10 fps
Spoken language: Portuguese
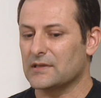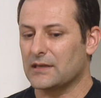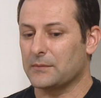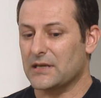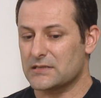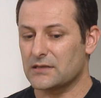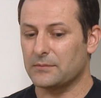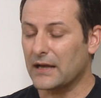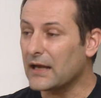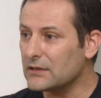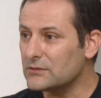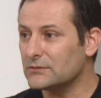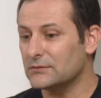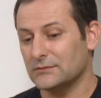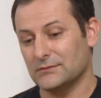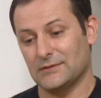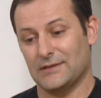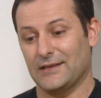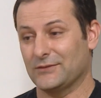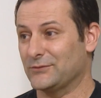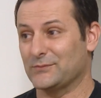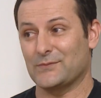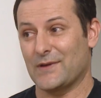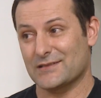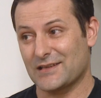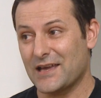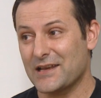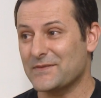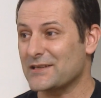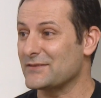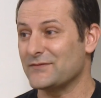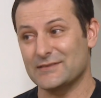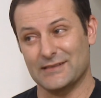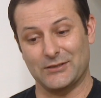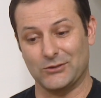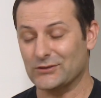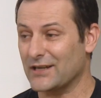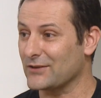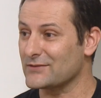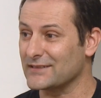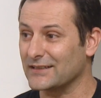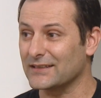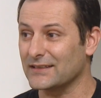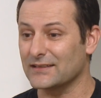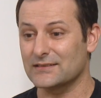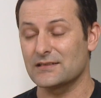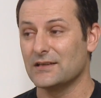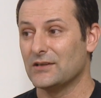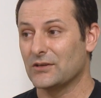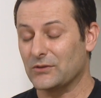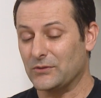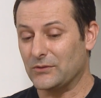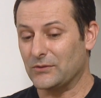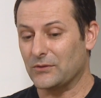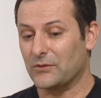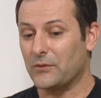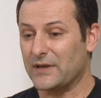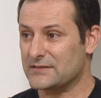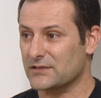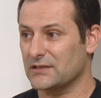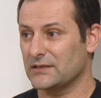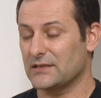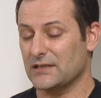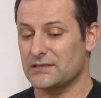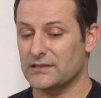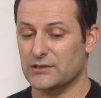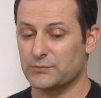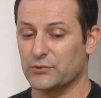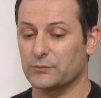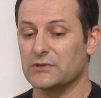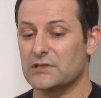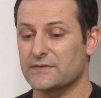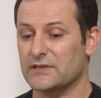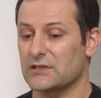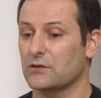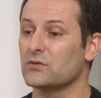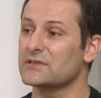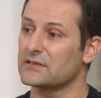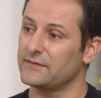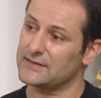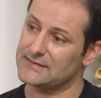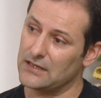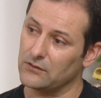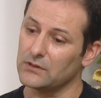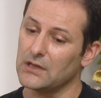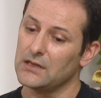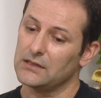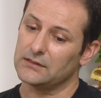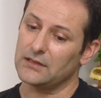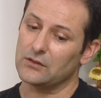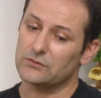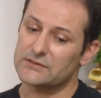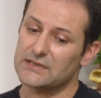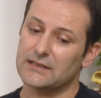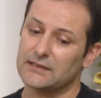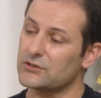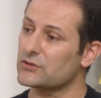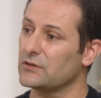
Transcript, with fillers: dá, mais trabalho, é tudo muito mais caro, é mais difícil pois. encontrar os ingredientes com, com essas características, porque muitas vezes a conservação de alguns ingredientes que